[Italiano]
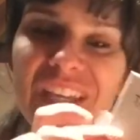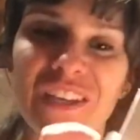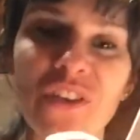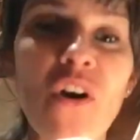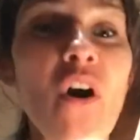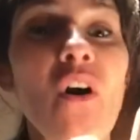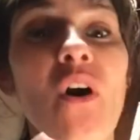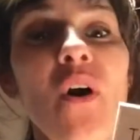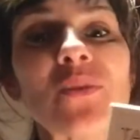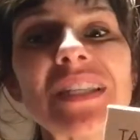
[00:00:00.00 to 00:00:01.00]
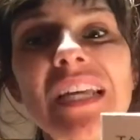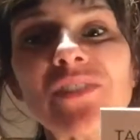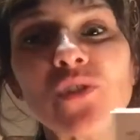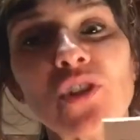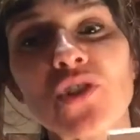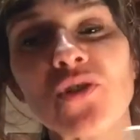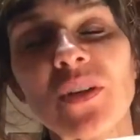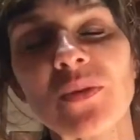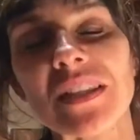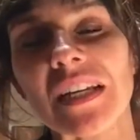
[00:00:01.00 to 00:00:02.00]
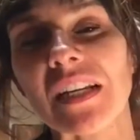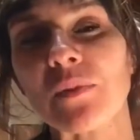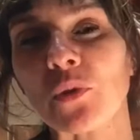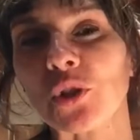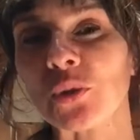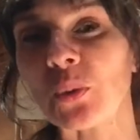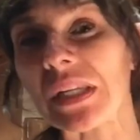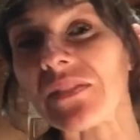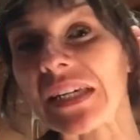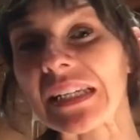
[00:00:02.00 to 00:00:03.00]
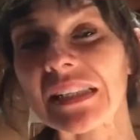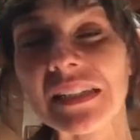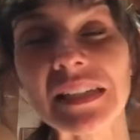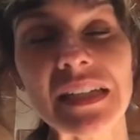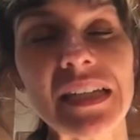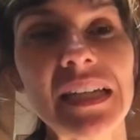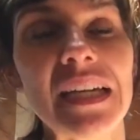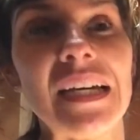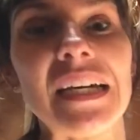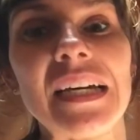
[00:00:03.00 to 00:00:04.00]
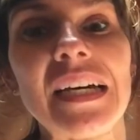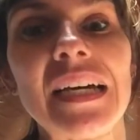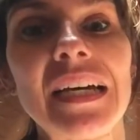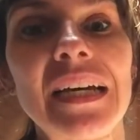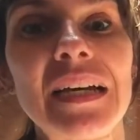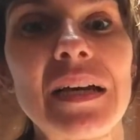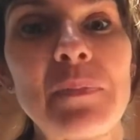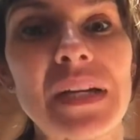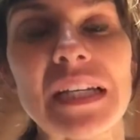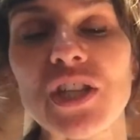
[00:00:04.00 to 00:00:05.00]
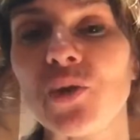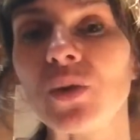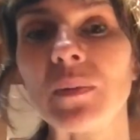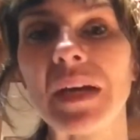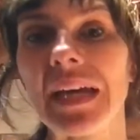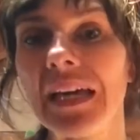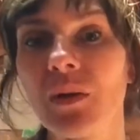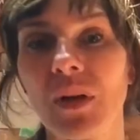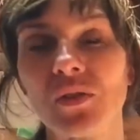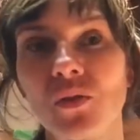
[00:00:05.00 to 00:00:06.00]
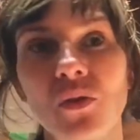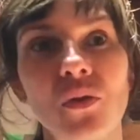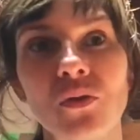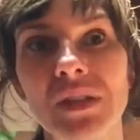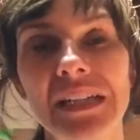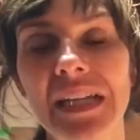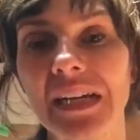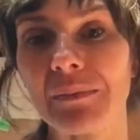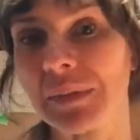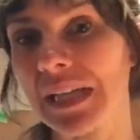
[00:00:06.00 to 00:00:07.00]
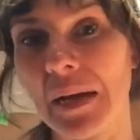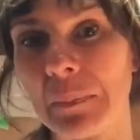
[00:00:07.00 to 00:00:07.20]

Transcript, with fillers: Io ho acquistato, ho deciso di acquistare gli emotion, quelli verdi, eh, perché su di me quando Daniela me li ha